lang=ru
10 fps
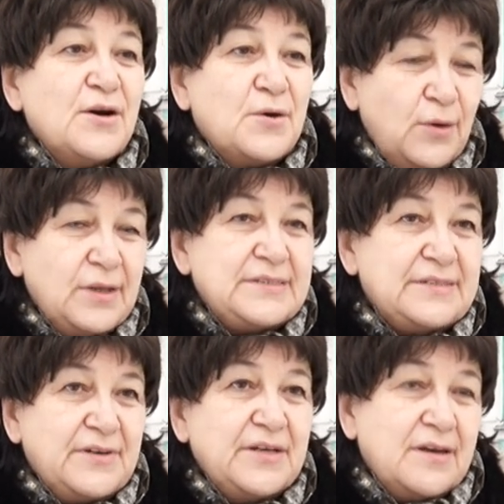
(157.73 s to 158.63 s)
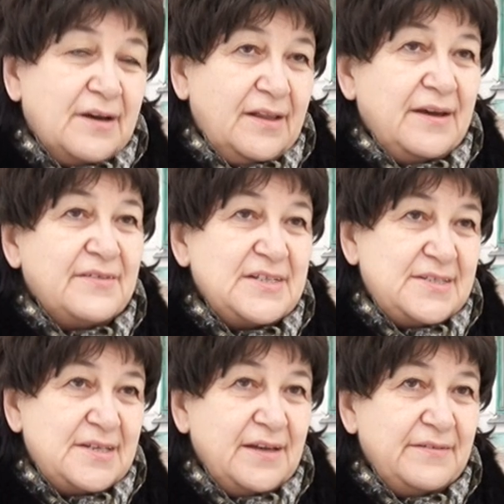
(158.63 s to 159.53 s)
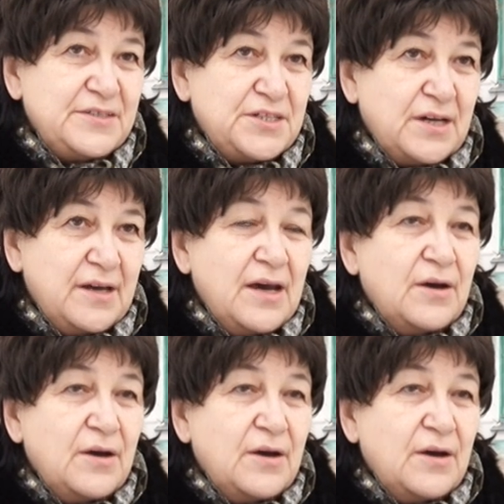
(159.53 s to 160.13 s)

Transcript: Колосова Николая Васильевича.